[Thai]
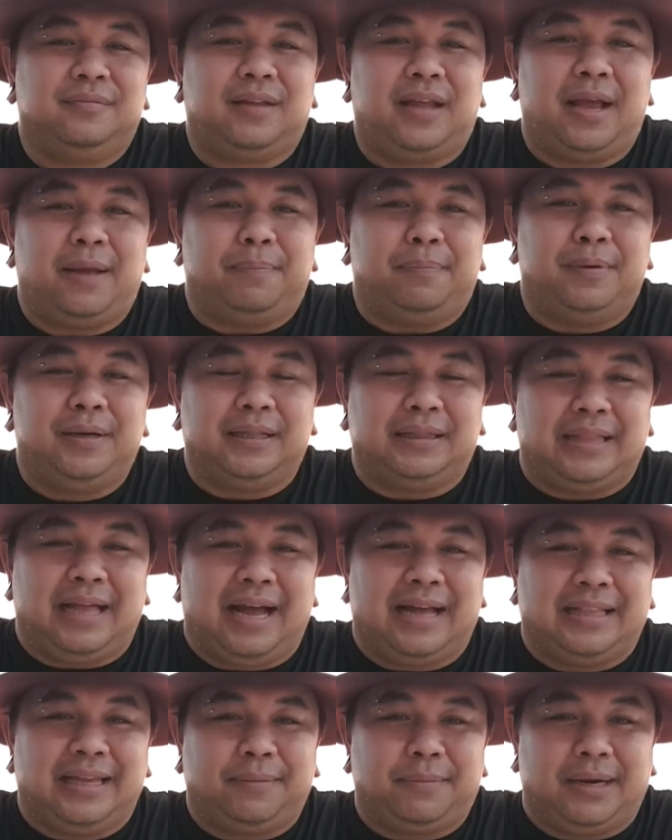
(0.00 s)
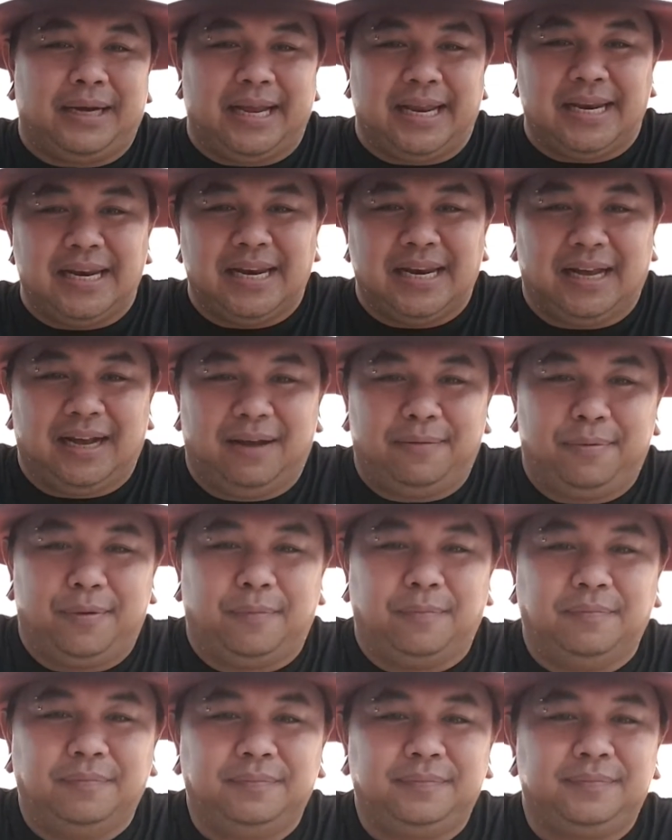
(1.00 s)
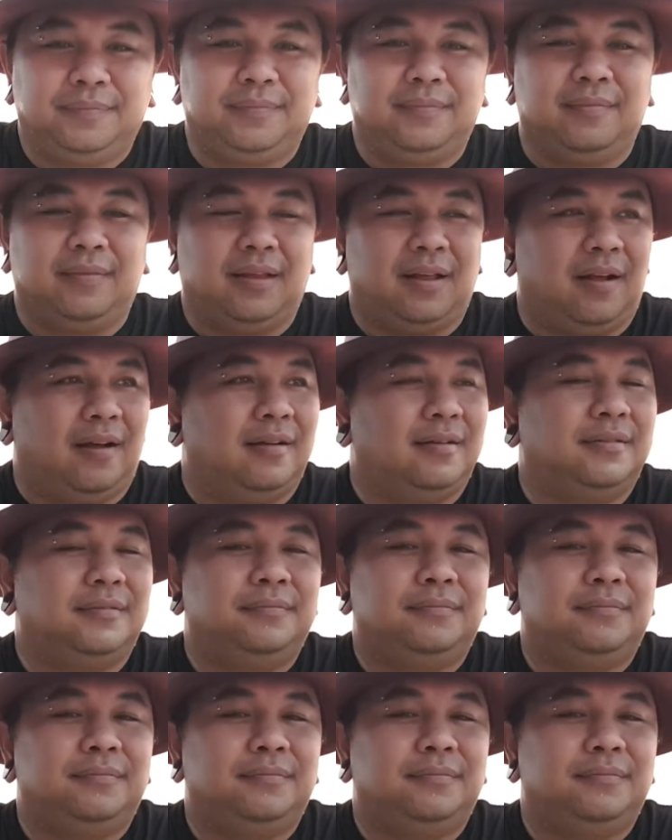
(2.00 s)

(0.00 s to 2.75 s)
แทบเลือดตาแทบกระเด็นนะครับ ผมนะ